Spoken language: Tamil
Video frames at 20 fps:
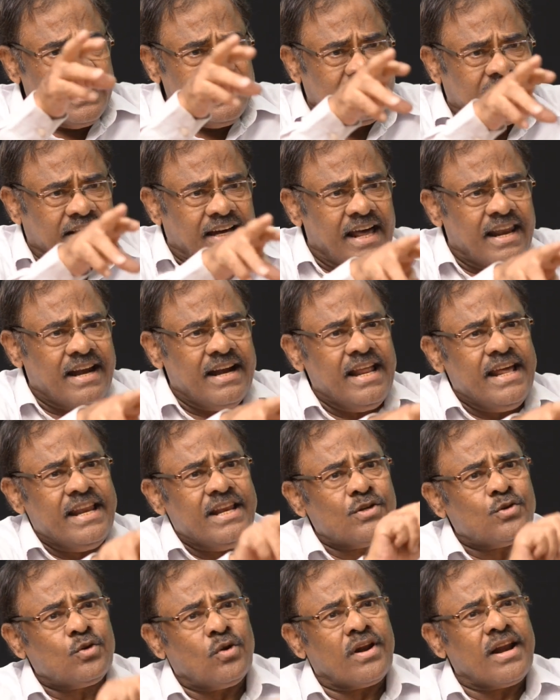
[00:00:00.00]
கழகத்துக்காரங்களே
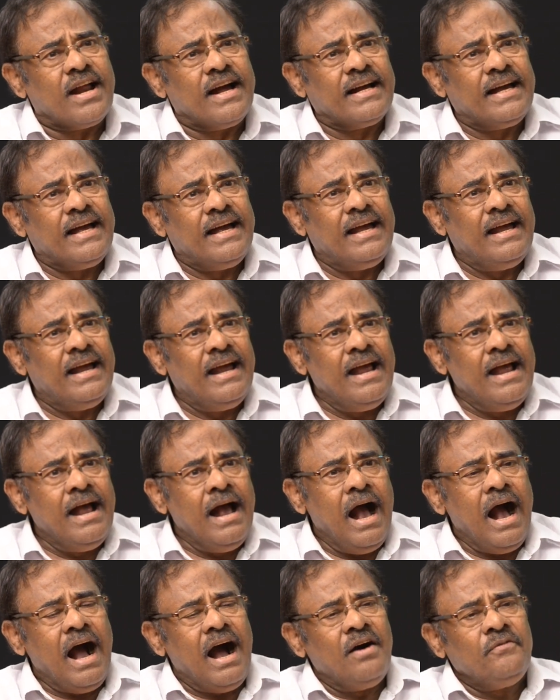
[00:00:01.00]
என்ன சொல்கிறாங்க
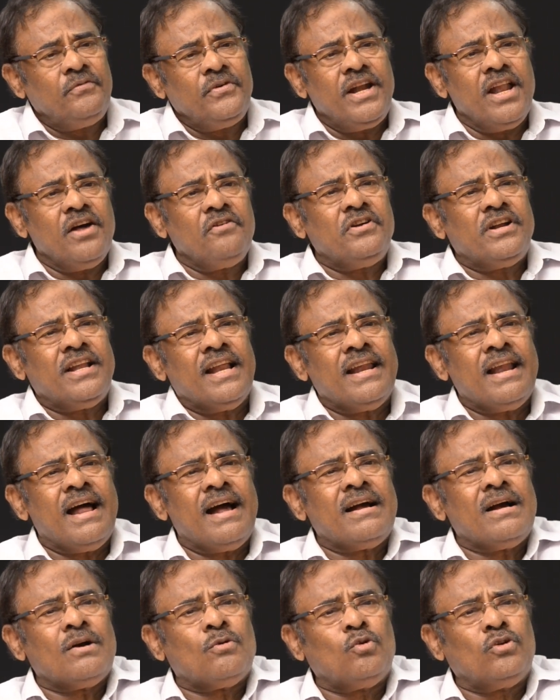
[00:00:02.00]
அபிடவிட்ட
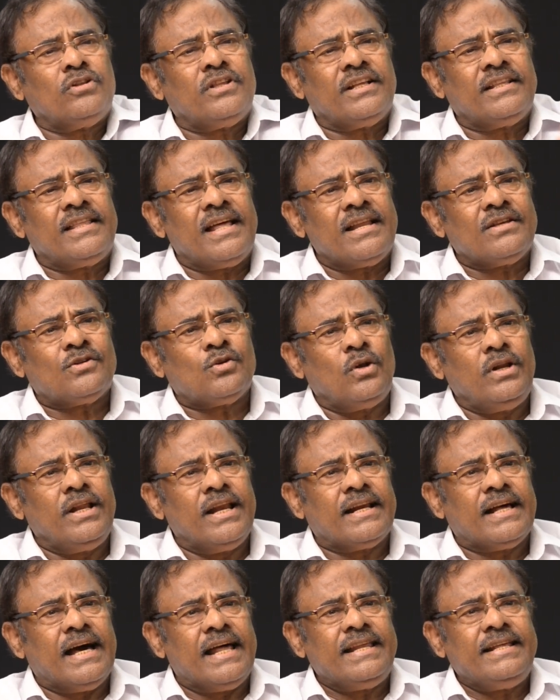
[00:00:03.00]
நாங்கள் கொடுத்தது தானே
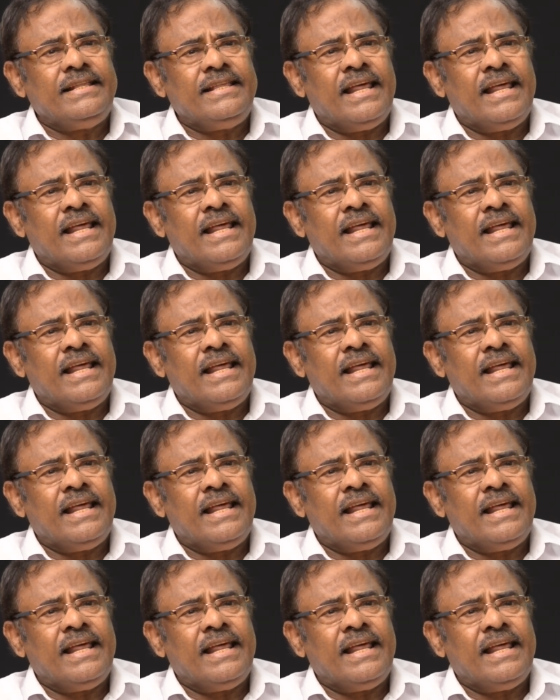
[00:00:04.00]
சொல்லியிருக்காரு இது